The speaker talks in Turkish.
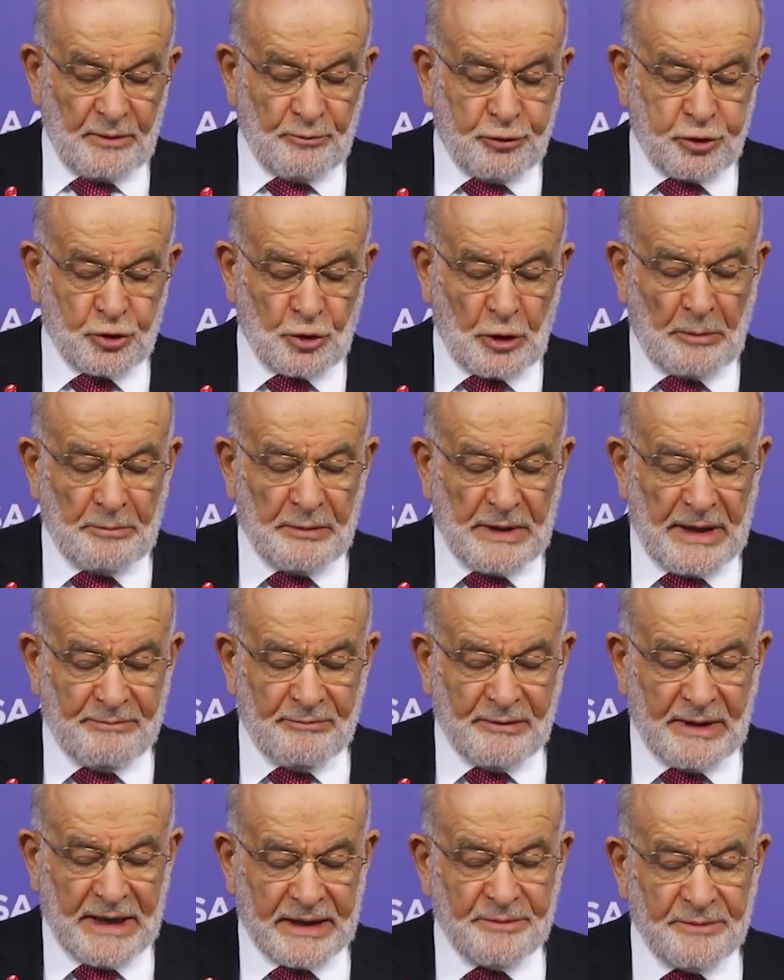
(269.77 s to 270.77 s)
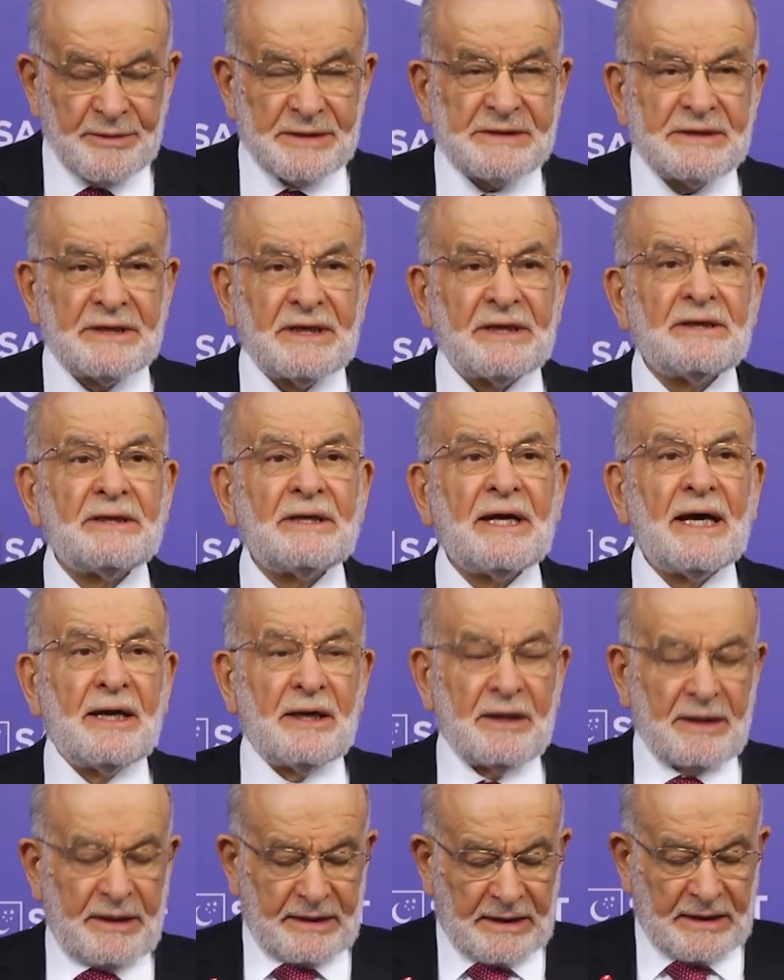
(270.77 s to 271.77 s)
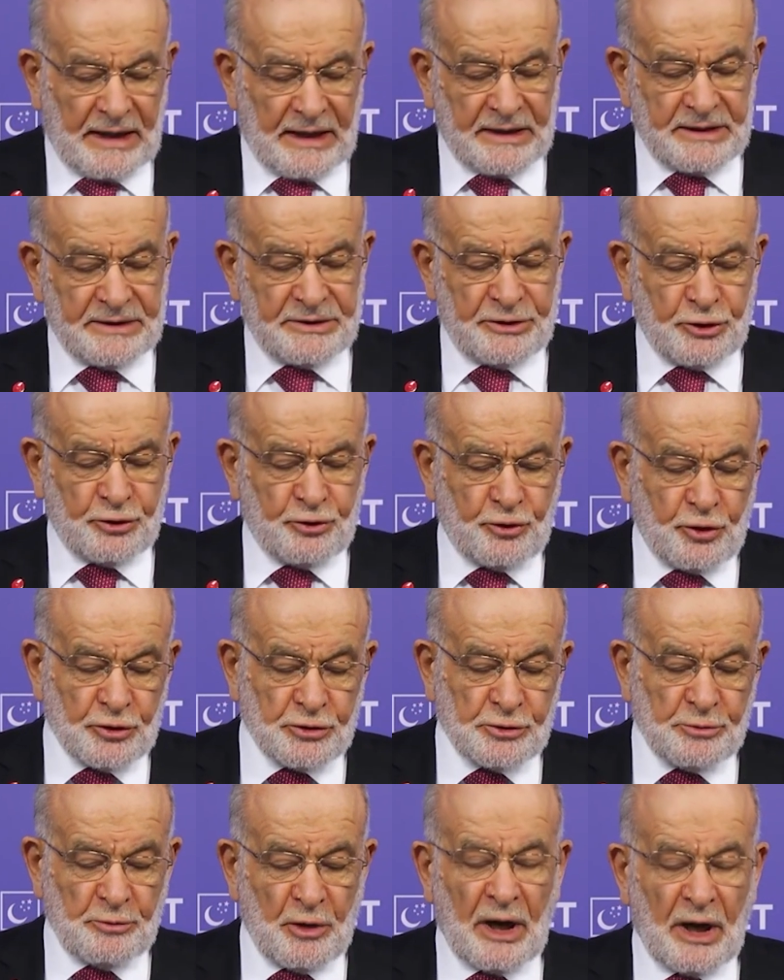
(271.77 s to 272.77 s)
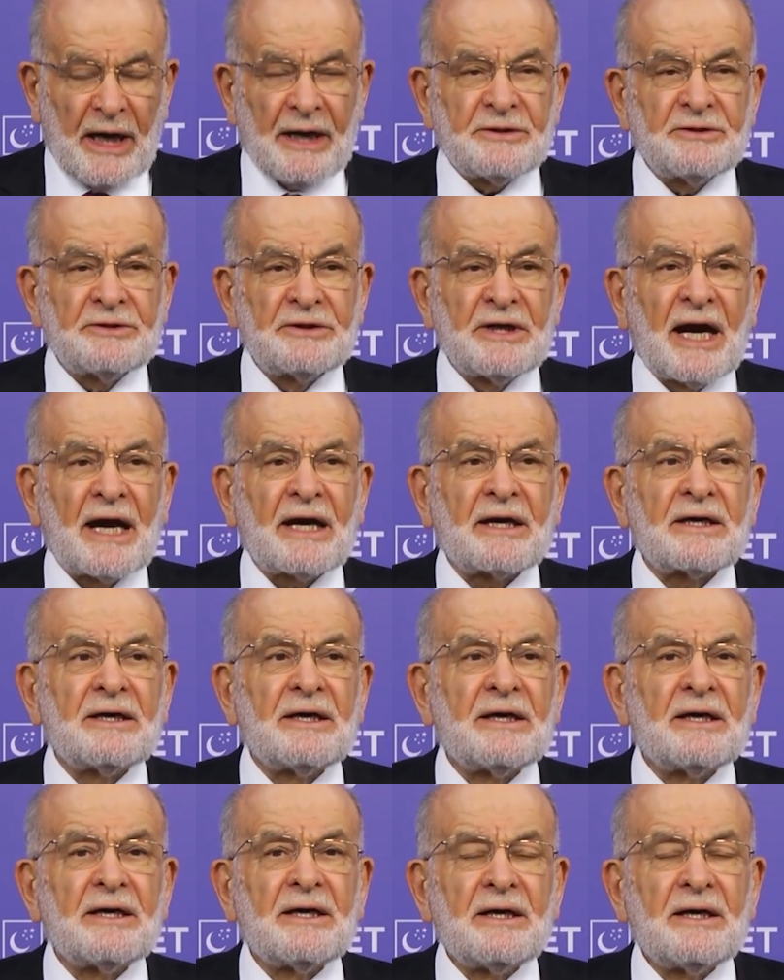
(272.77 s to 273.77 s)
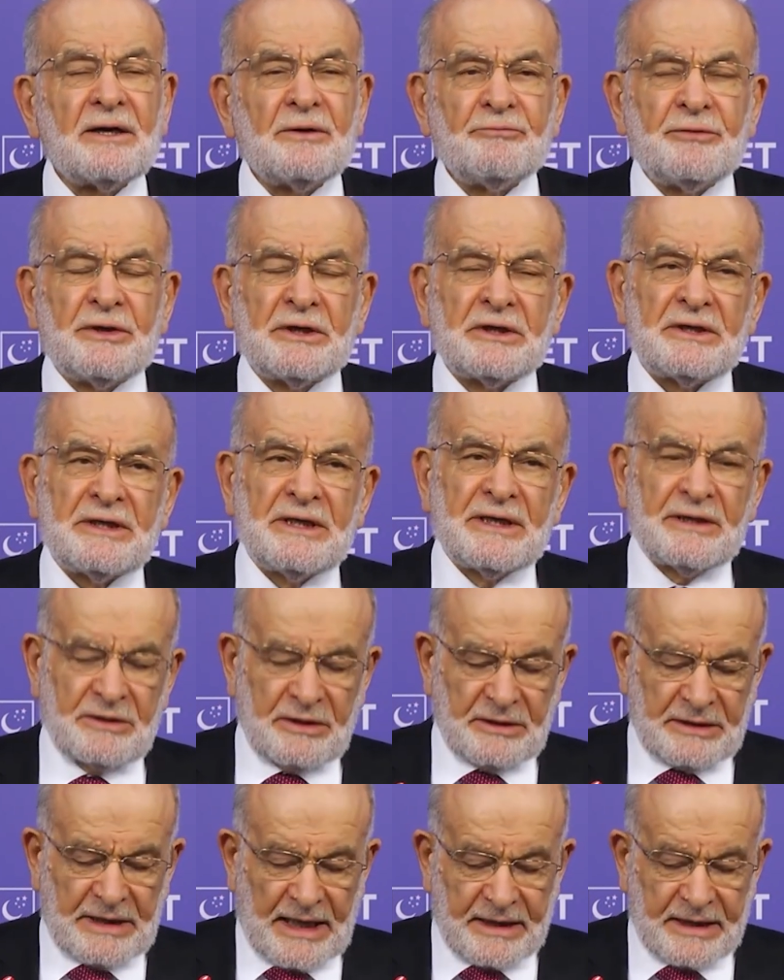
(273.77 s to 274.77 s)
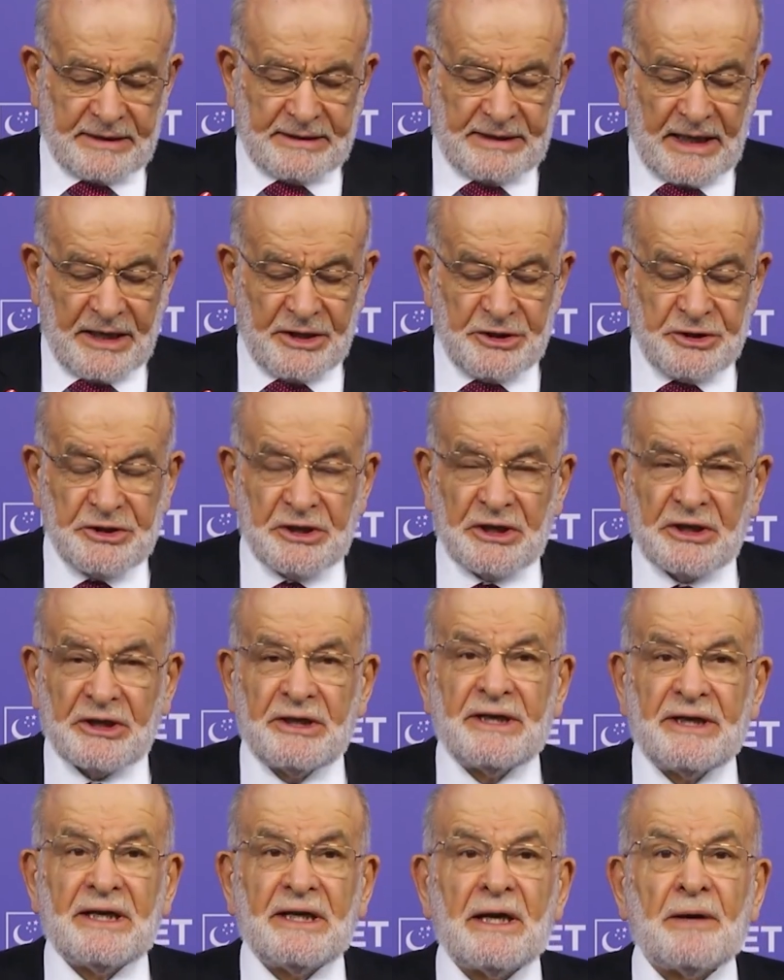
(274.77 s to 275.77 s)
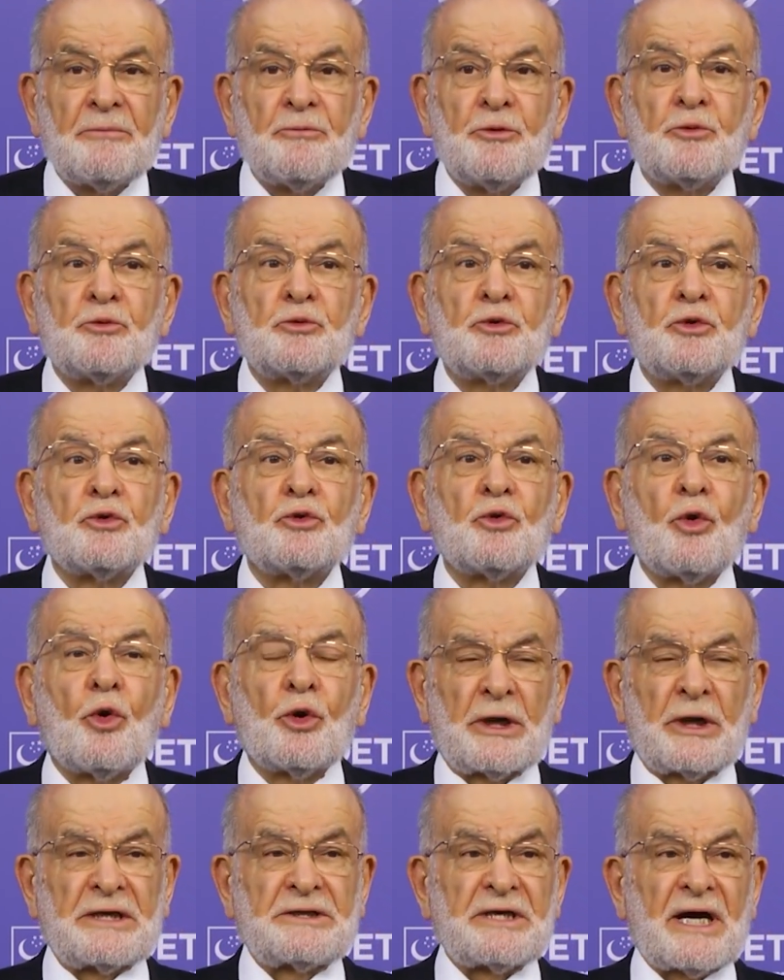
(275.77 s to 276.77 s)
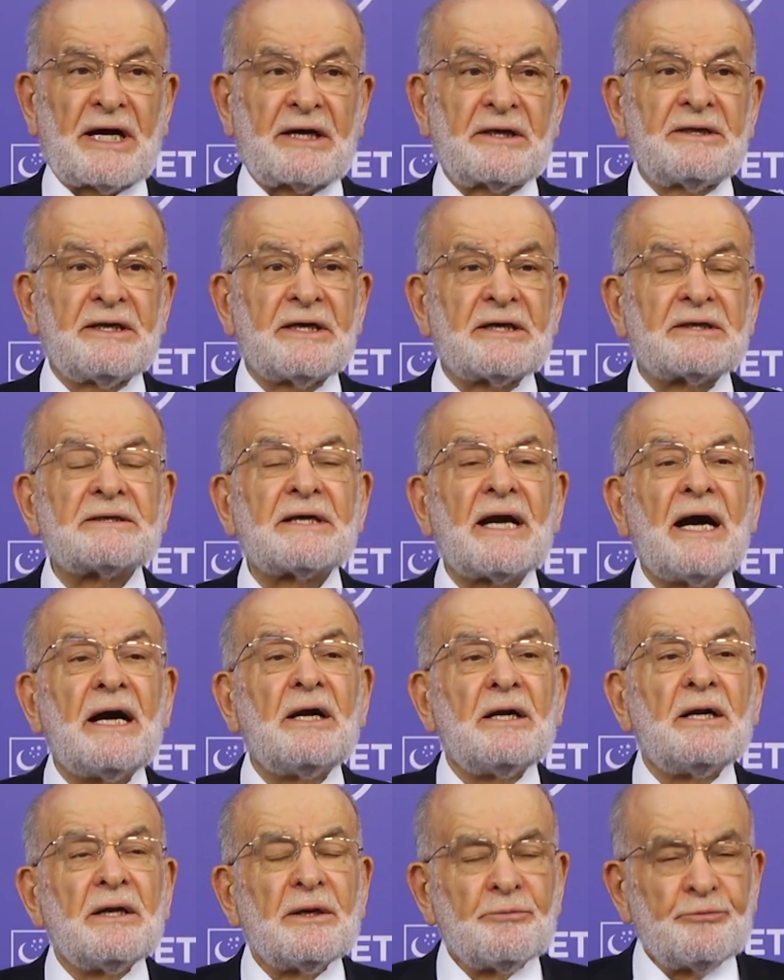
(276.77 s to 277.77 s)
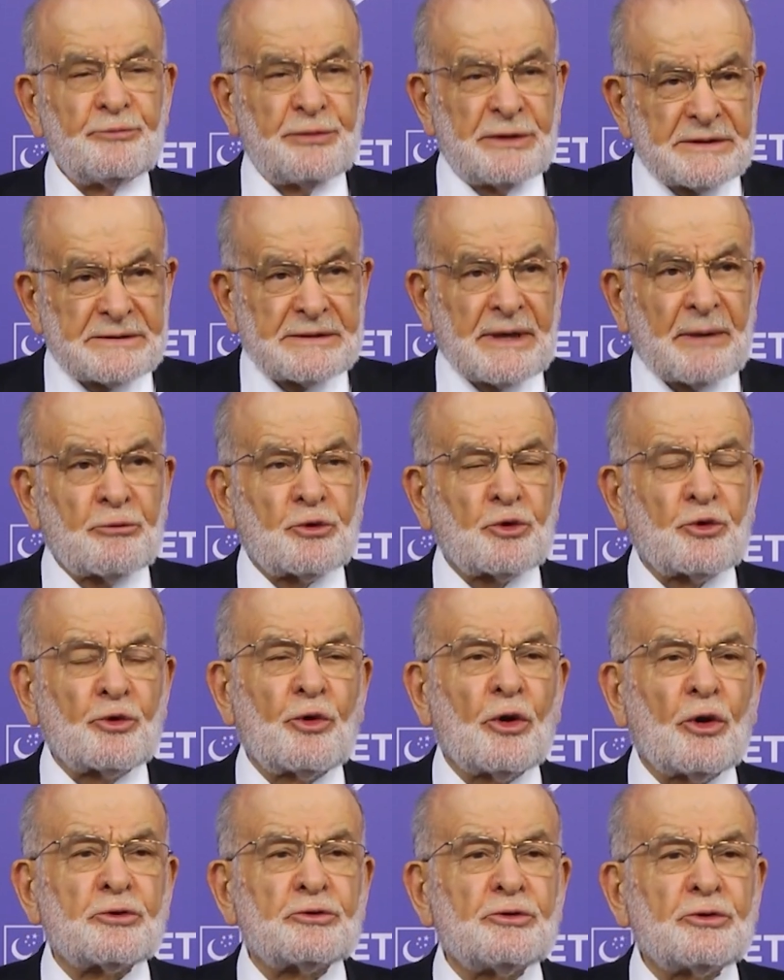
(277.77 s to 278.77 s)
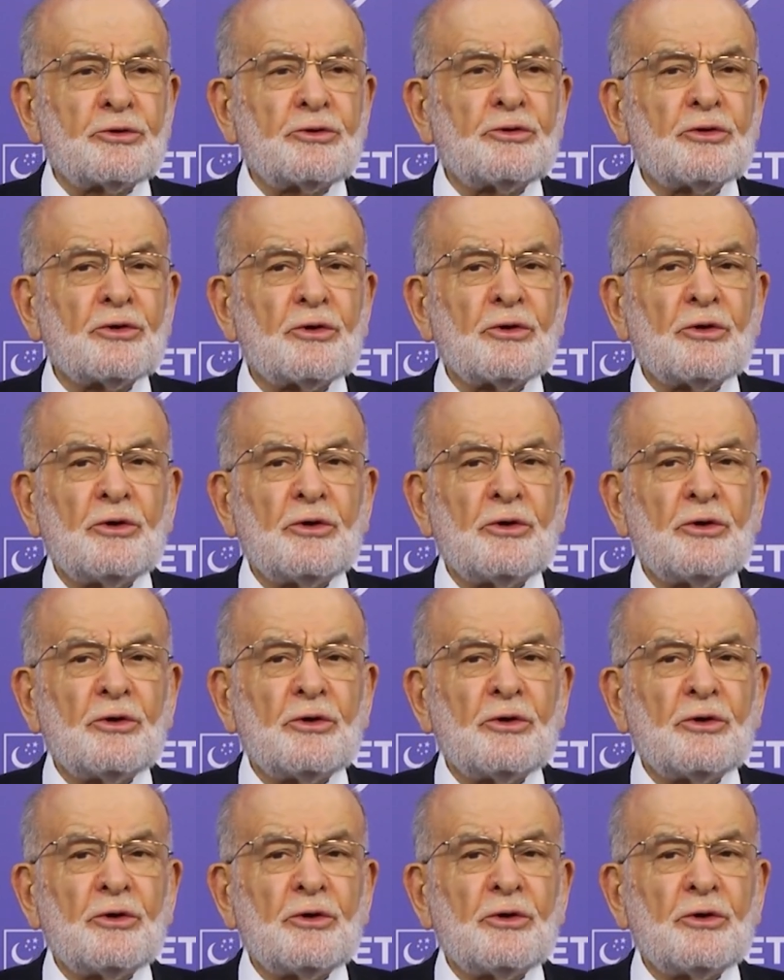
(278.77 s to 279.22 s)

Problemlerimizin kalıcı çözümü ancak bir iktidar değişikliğiyle mümkün olacaktır. Biz de bunu gördük.